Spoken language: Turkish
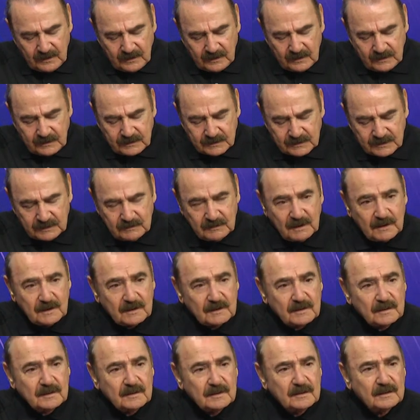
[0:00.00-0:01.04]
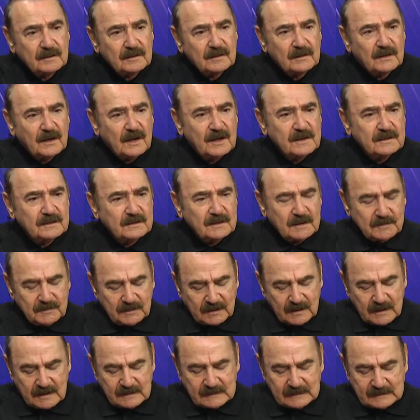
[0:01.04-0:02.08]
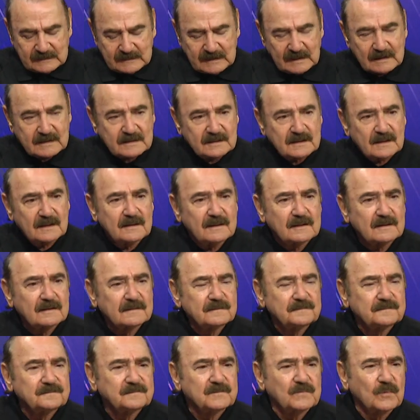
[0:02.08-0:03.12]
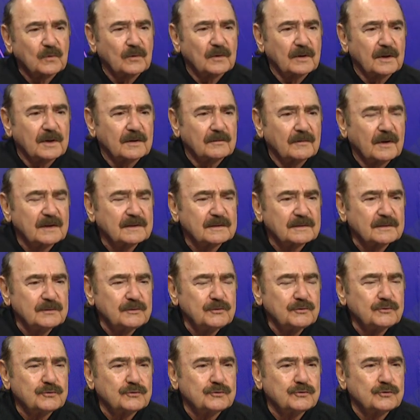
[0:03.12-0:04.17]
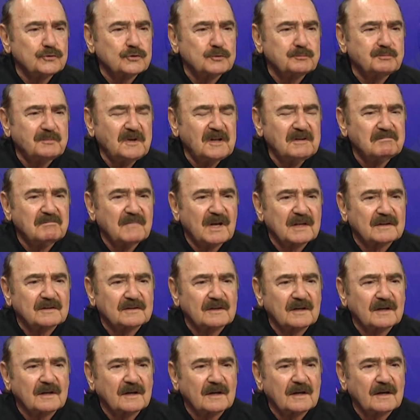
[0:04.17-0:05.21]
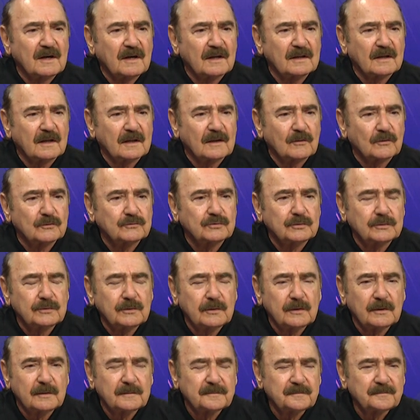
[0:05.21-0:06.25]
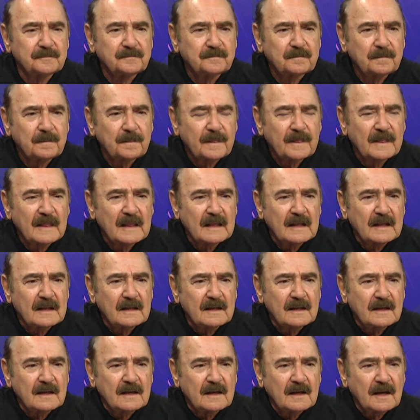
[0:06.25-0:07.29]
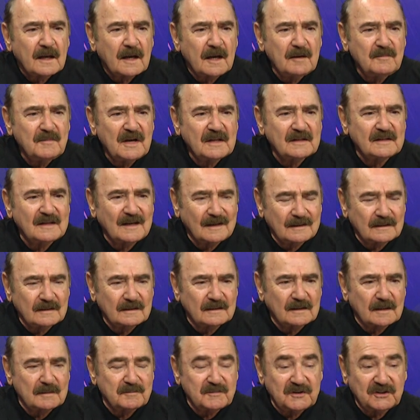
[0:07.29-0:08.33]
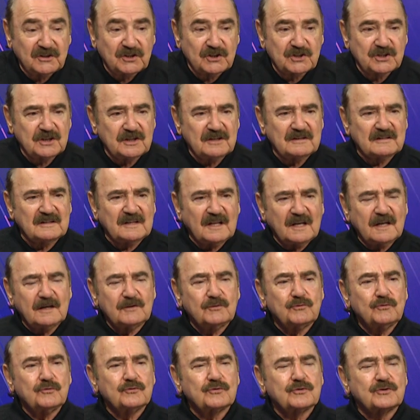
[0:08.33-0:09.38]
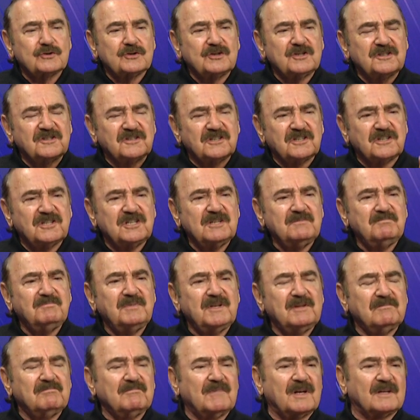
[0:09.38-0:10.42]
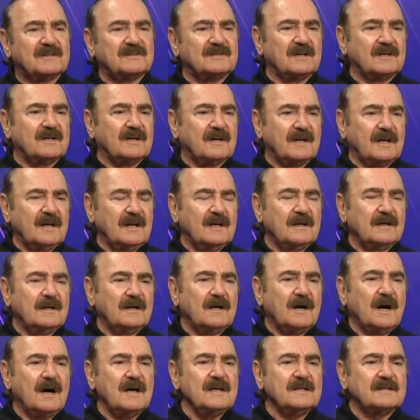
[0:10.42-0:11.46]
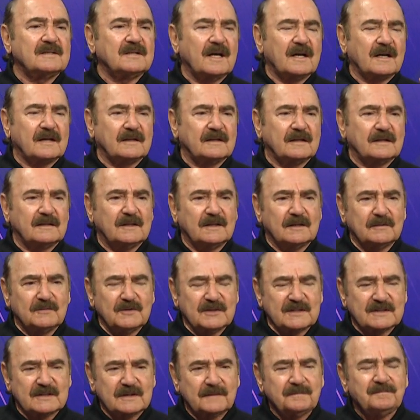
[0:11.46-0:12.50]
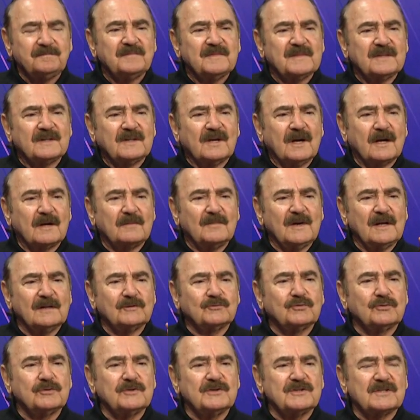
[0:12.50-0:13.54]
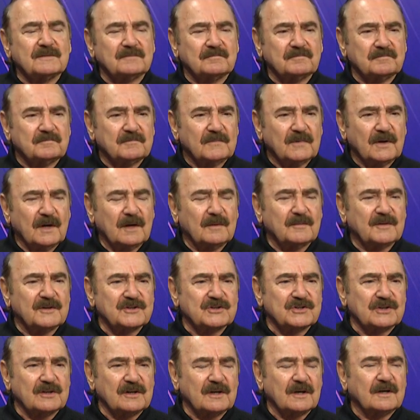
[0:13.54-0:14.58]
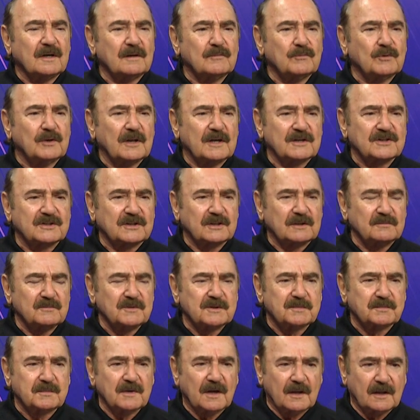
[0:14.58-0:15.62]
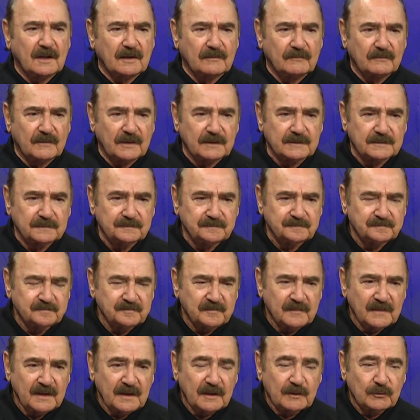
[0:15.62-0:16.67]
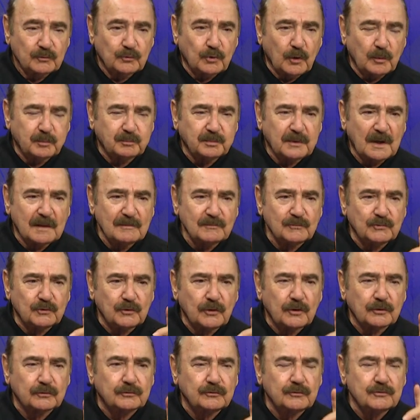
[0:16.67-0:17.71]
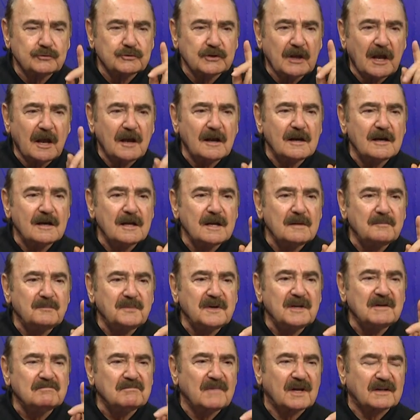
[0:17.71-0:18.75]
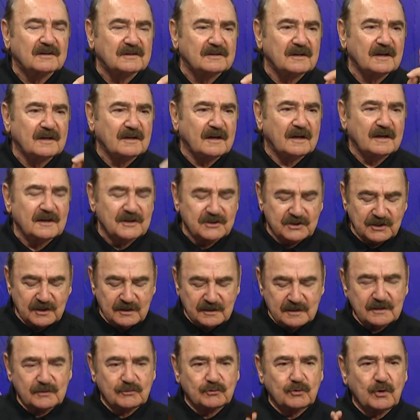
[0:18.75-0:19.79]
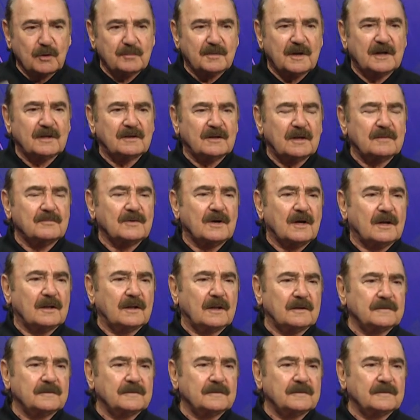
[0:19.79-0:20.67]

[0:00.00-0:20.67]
Şimdi Aydın'da bir Aydın Tekstil olayı var. 300 bin metrekare alana oturuyor. Hemen yanında bitişiğinde 142 bin metrekare Ayter dediğimiz termal turizm amacıyla kamulaştırılmış bir alan var. Toplam 450 bin metrekare şehrin göbeğinde bir alan.